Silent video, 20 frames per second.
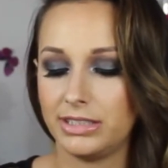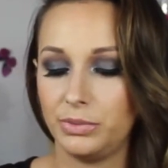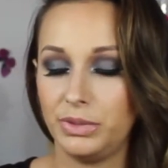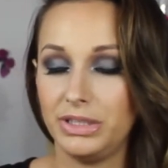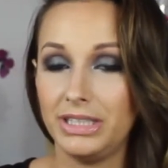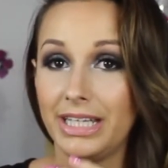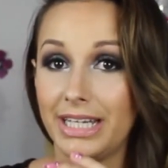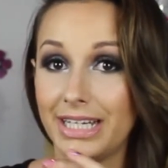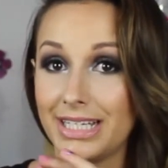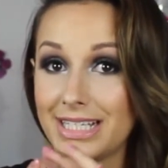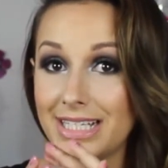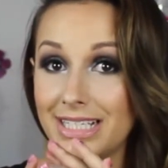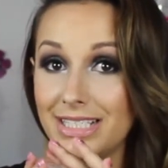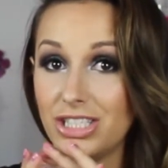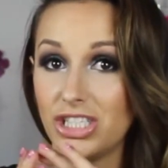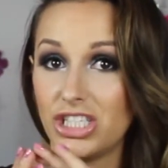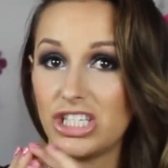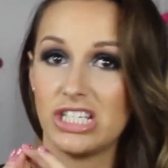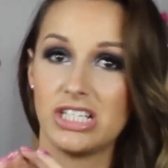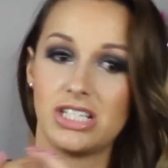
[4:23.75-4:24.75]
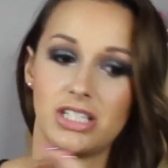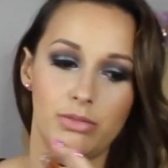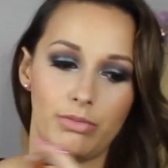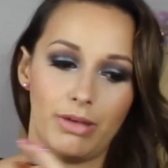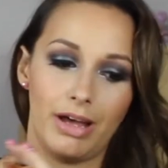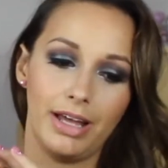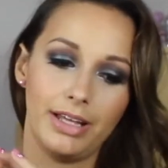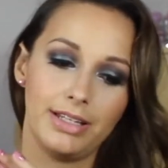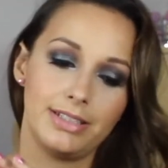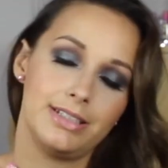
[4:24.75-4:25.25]
são
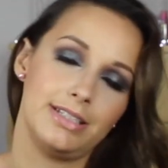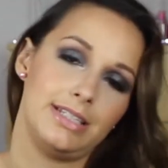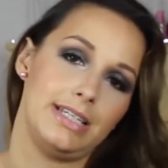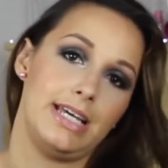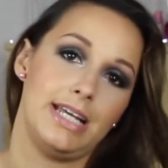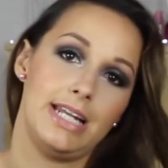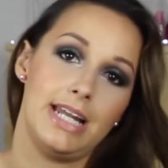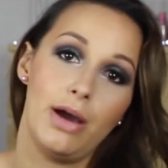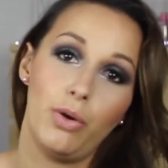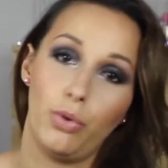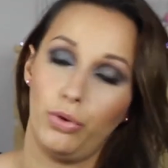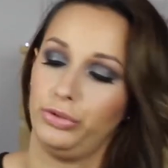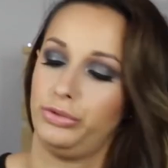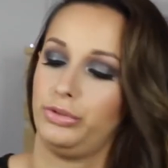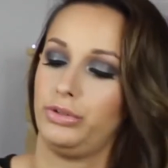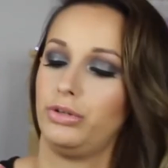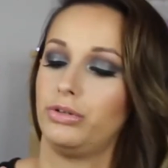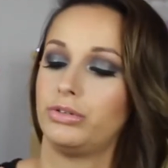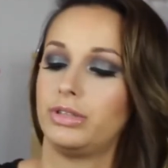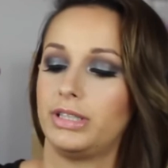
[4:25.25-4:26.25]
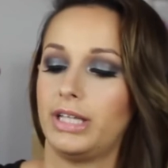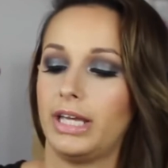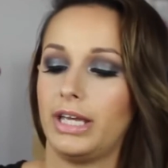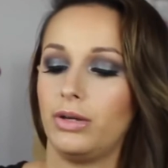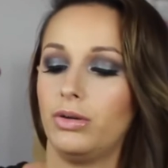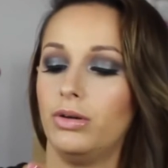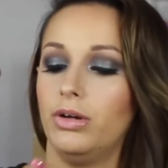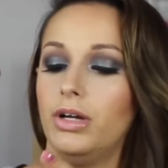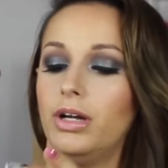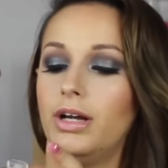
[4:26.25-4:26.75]
interessantíssimas e ele é outro que eu
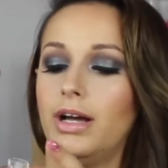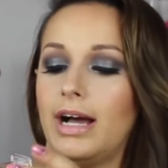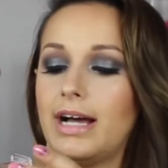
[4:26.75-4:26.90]
tenho,